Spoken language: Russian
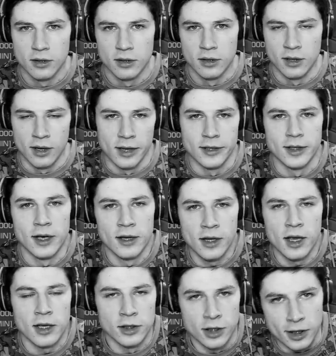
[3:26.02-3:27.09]
Хотя
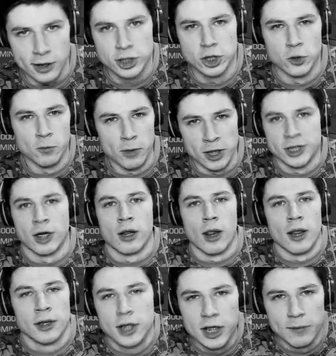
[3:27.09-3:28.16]
не, не хочу, у меня же
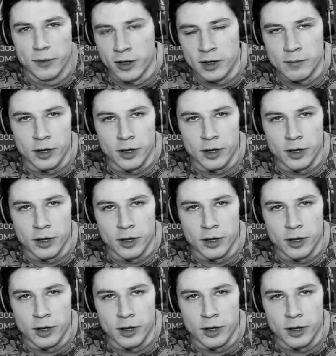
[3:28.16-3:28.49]
клан киборги,